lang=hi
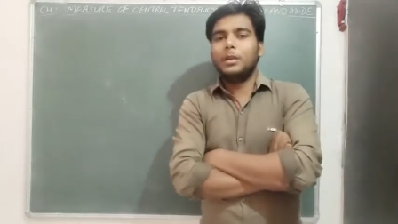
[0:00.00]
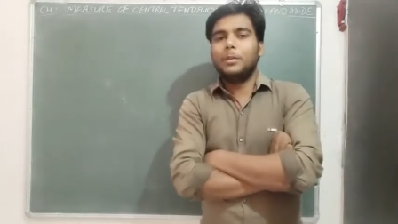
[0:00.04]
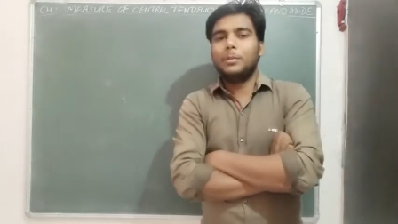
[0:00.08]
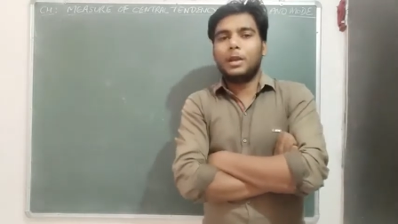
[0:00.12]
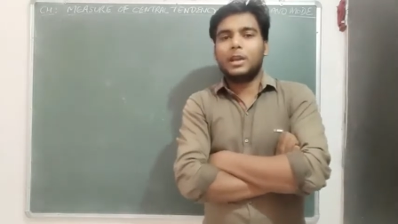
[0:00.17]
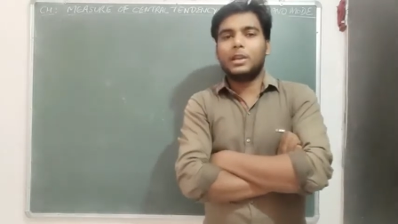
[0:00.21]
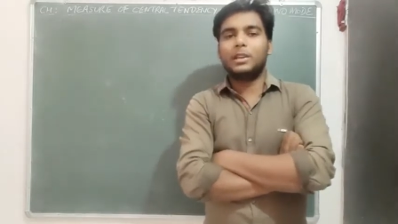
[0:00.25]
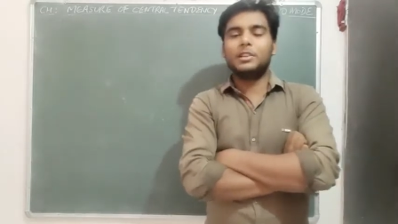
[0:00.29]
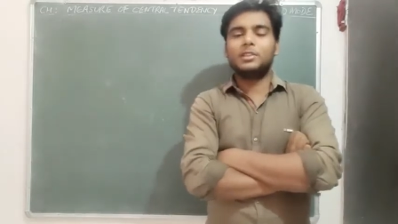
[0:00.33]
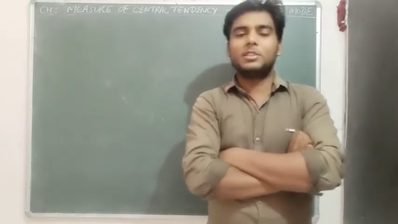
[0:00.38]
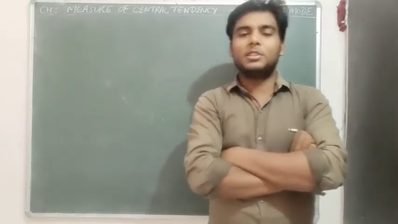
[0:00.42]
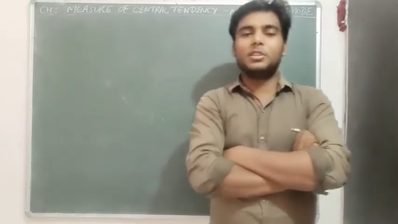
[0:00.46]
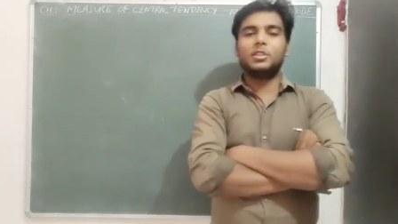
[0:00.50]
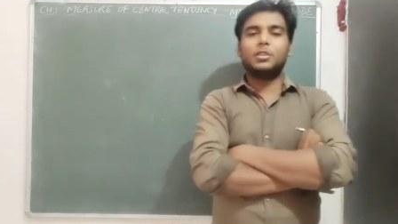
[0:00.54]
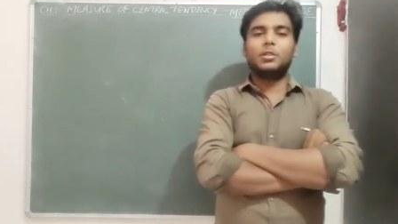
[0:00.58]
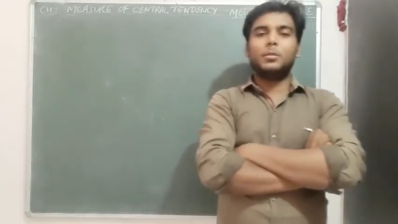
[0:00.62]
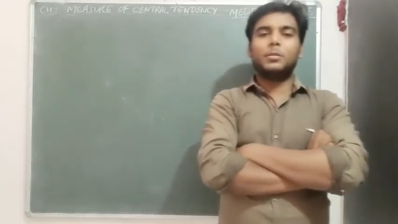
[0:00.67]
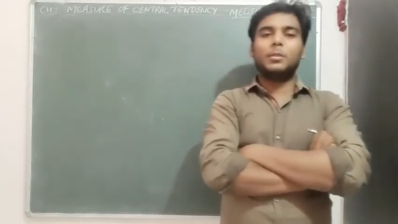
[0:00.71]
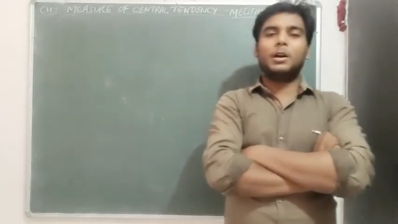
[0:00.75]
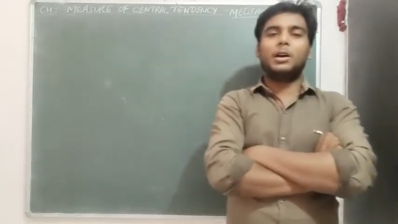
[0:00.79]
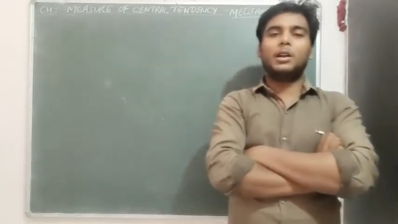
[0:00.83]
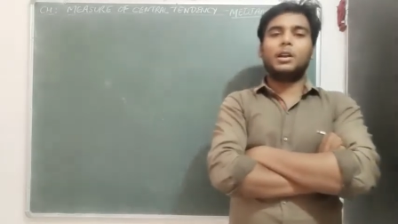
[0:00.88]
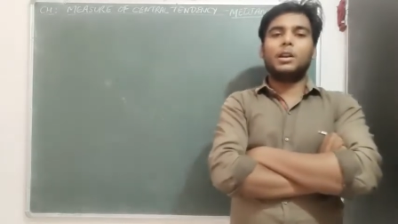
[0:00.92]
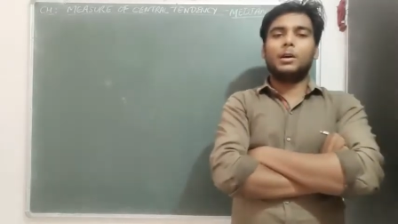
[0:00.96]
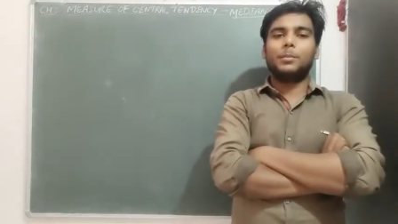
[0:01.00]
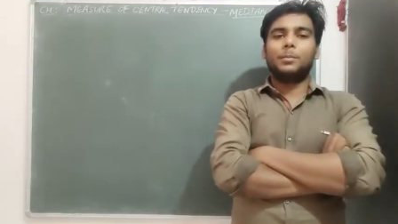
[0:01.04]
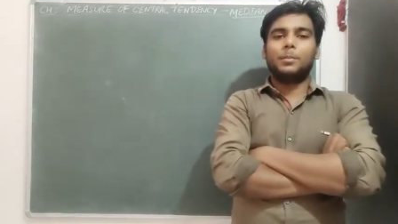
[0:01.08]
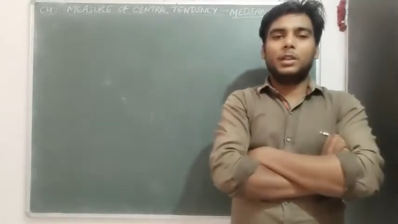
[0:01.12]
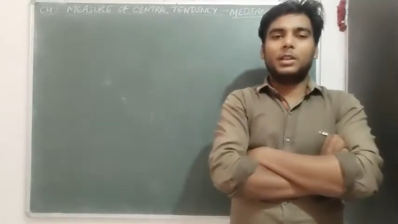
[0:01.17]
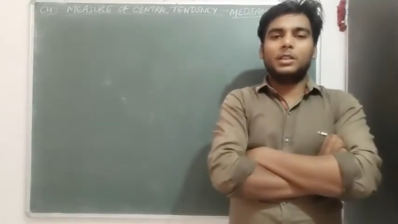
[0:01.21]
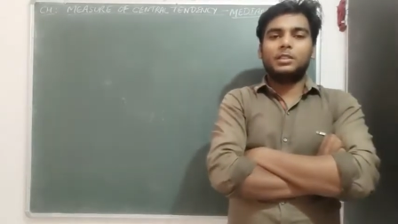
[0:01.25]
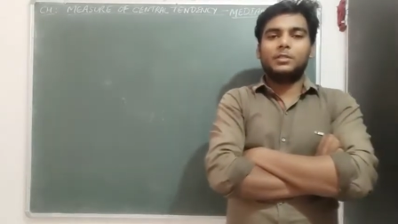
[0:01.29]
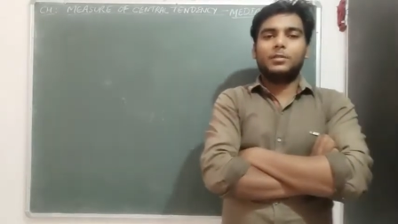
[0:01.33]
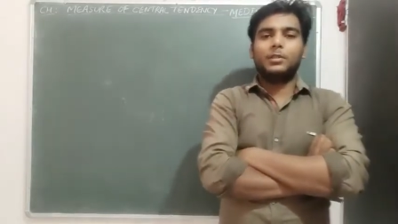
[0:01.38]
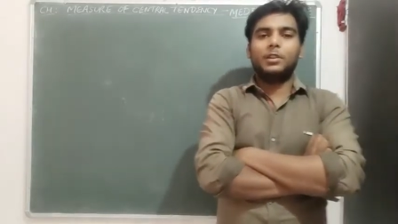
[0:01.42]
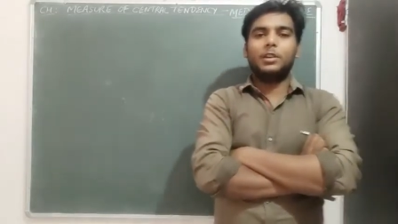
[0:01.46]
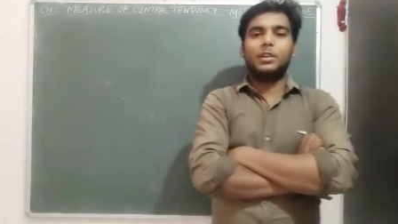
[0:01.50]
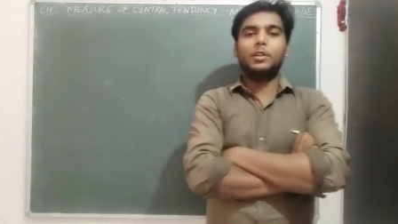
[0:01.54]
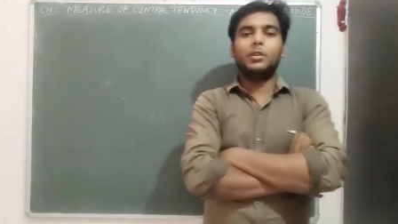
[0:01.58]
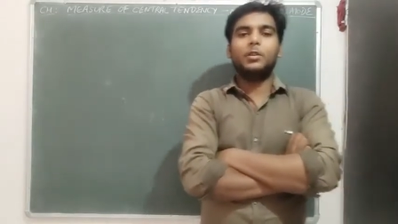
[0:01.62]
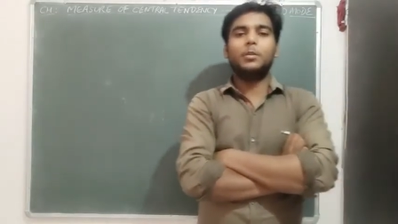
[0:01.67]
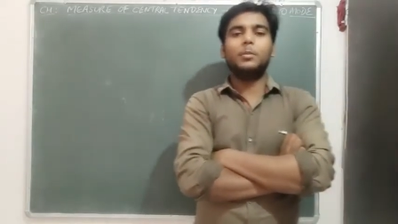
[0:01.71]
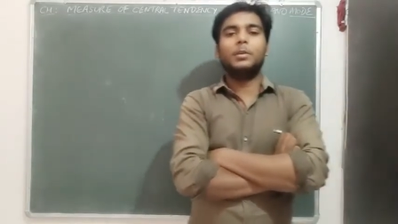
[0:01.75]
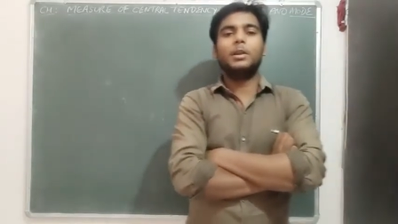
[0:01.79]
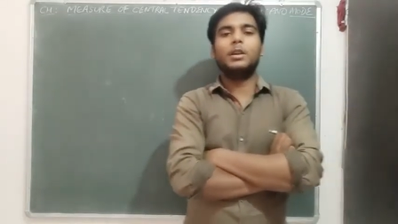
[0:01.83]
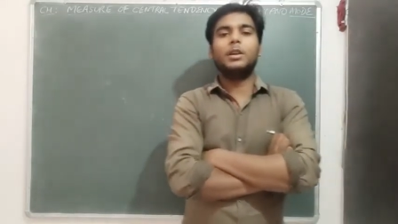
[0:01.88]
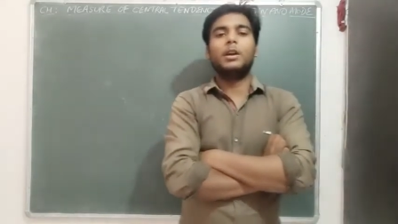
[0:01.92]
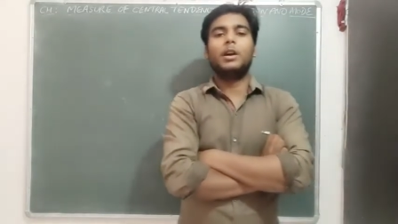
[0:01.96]
मैं कृष्ण कुमार अपनी इस वीडियो
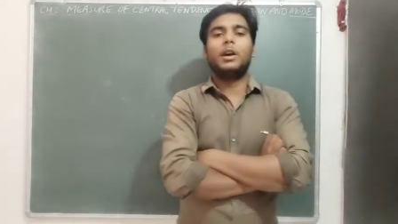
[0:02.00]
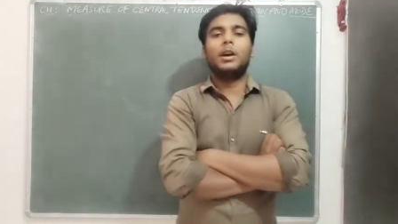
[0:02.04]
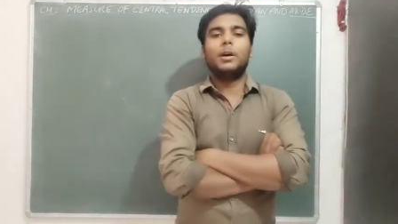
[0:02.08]
में